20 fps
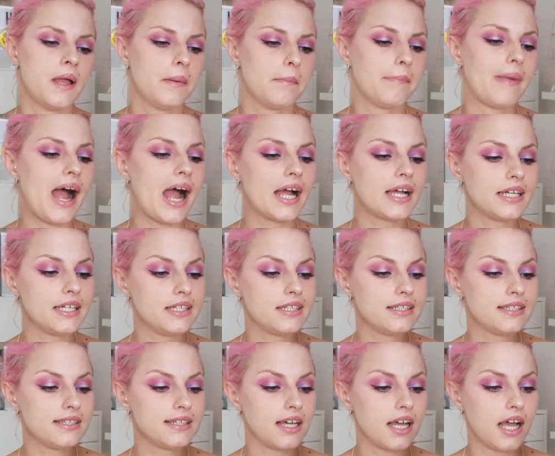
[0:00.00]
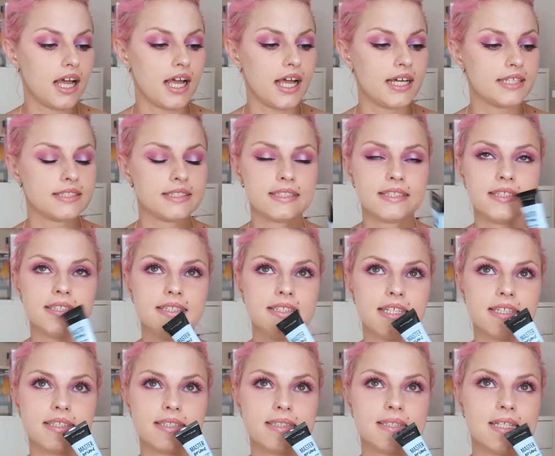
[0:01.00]
Mag ich. Es ist
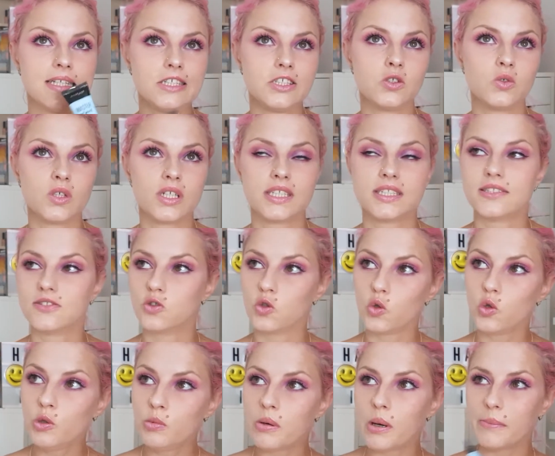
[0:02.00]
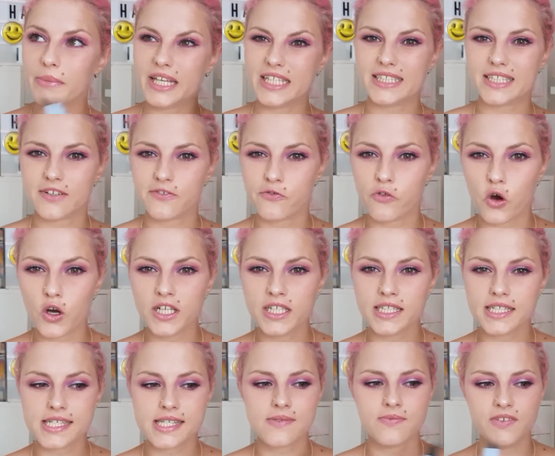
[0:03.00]
jetzt nicht so, dass es so übermäßig feucht
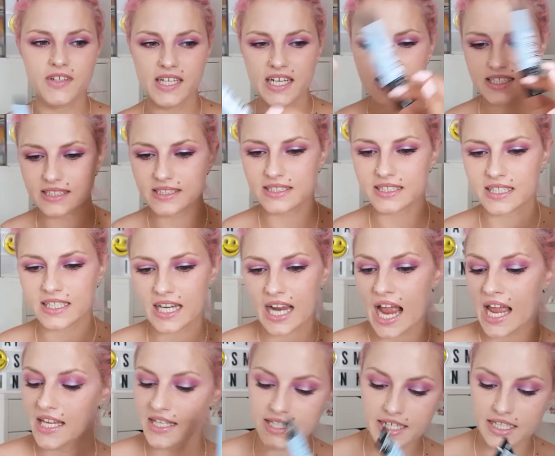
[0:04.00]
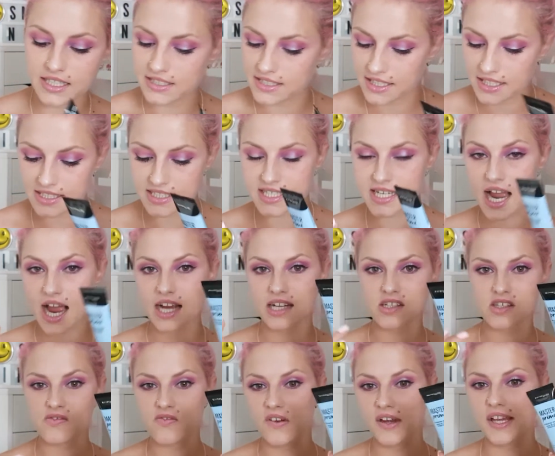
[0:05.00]
ist wie eine reichhaltige
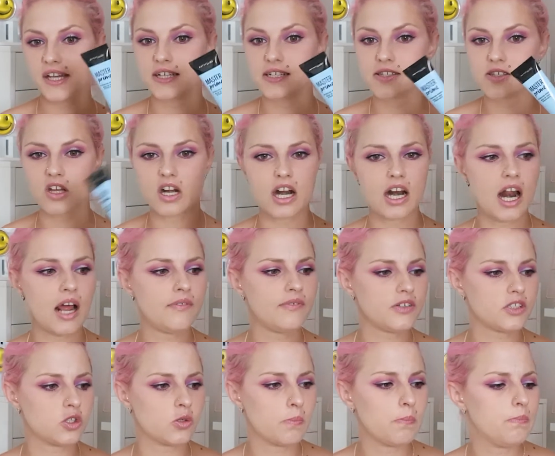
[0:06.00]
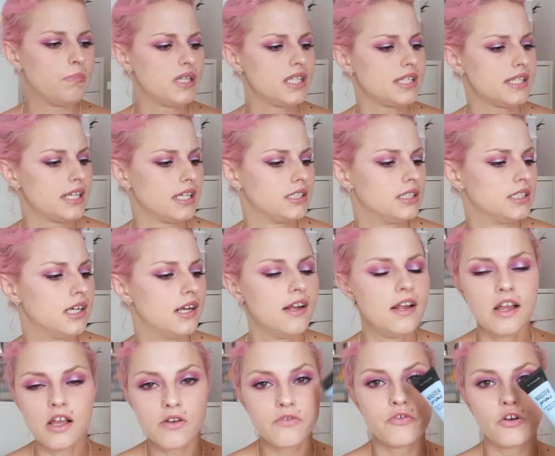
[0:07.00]
Tagespflege, sondern einfach so ein bisschen
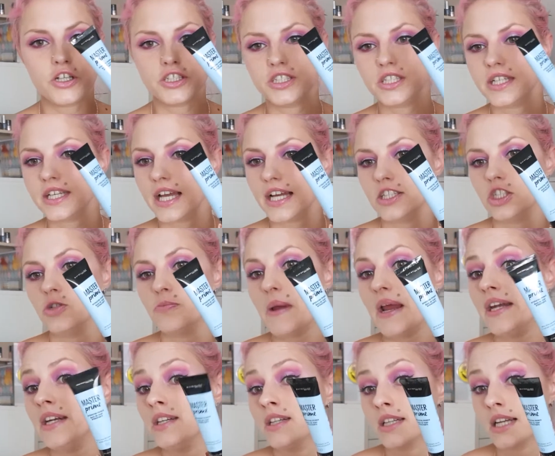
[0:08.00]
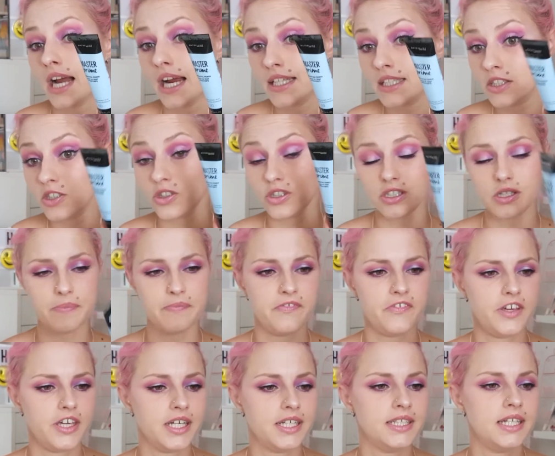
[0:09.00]
Feuchtigkeit spenden. Kann ich euch
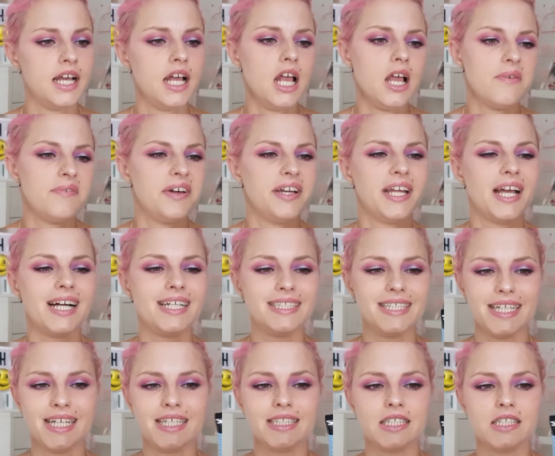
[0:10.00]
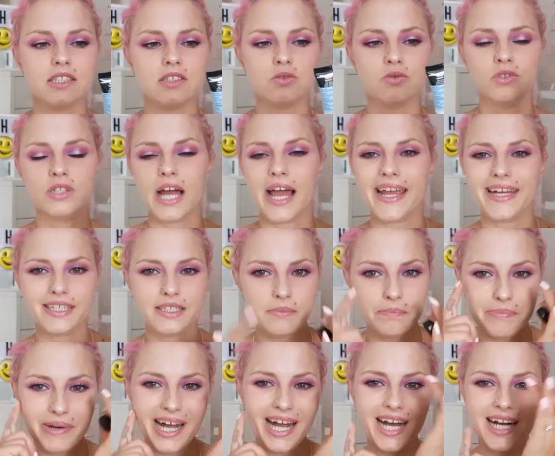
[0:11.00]
empfehlen, wenn ihr halt eher dazu neigt, ein
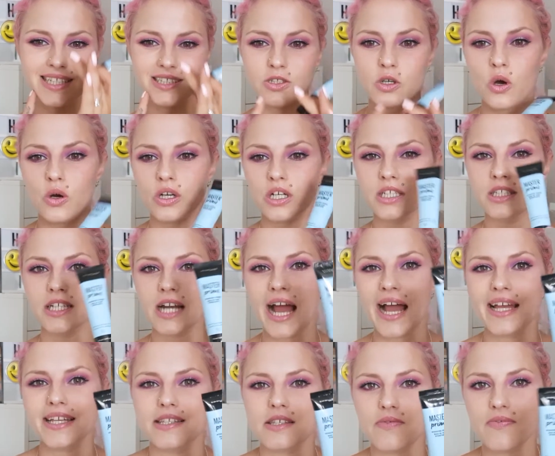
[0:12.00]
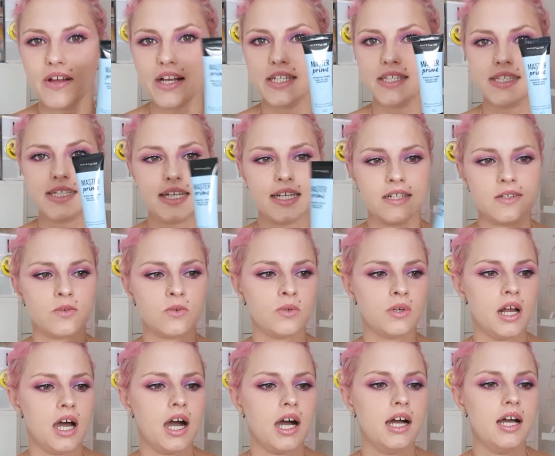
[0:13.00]
paar Trockenheitsfältchen
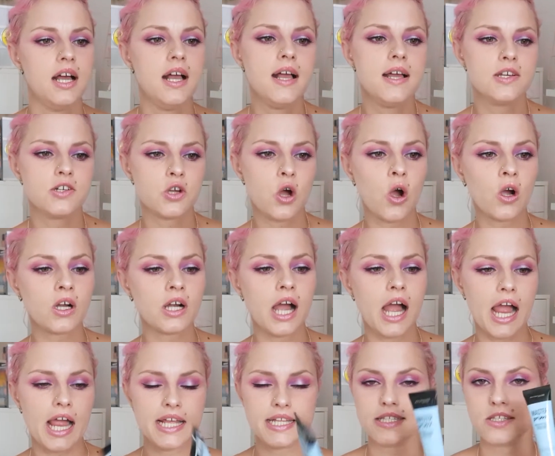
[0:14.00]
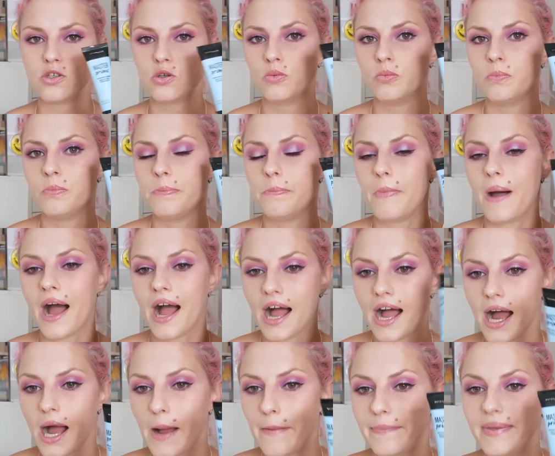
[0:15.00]
oder Trockenheit zu
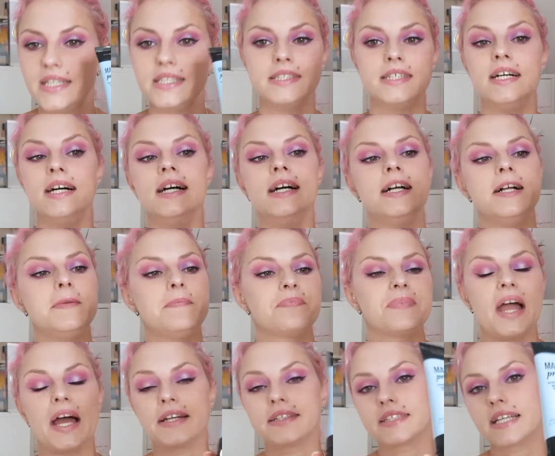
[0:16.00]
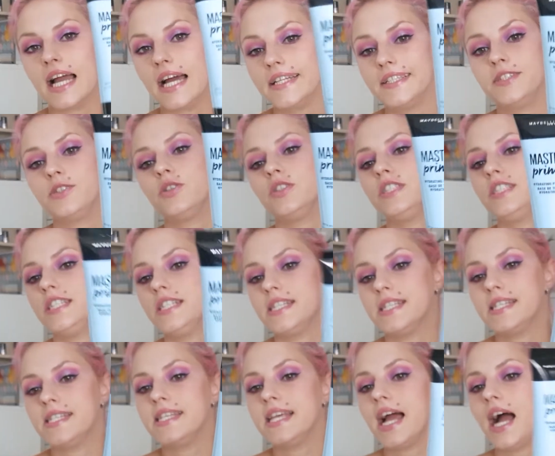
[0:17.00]
haben, dann kann ich euch den
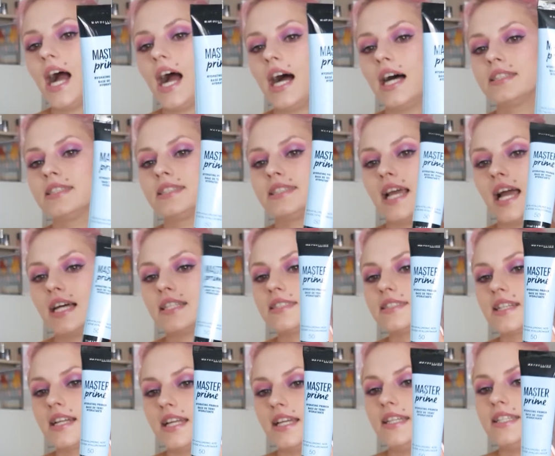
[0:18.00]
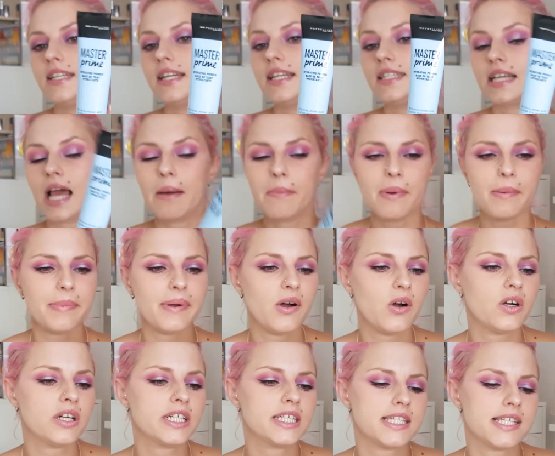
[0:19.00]
sehr ans Herz legen. Ich habe aber
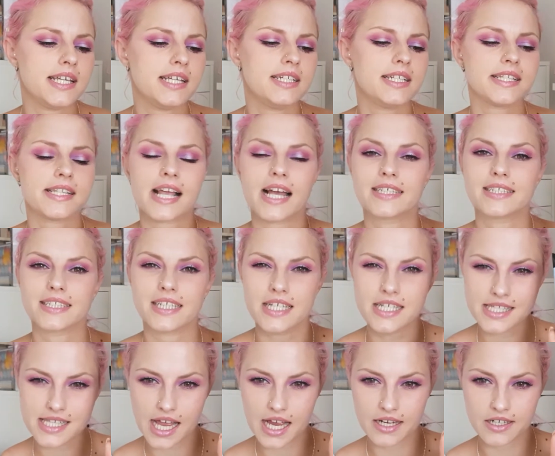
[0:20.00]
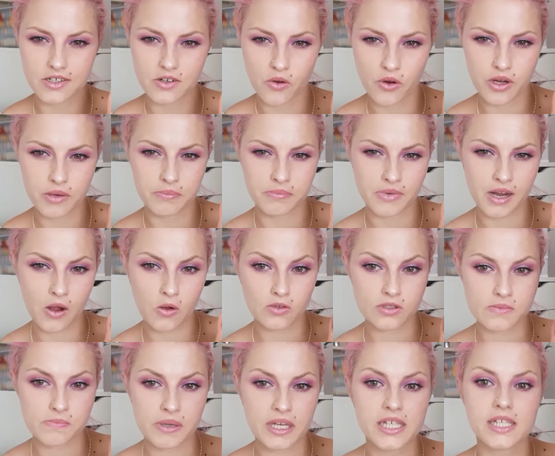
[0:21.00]
auch gesehen, dass Catrice einen neuen
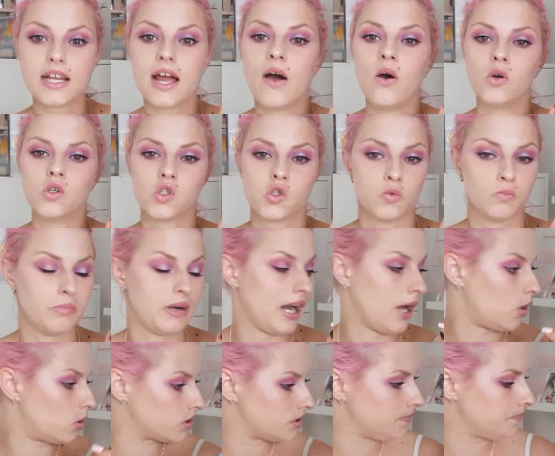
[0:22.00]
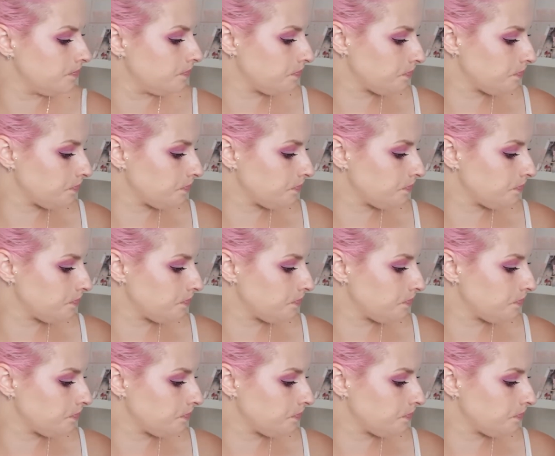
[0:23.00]
rausbringt, auch so einen blauen.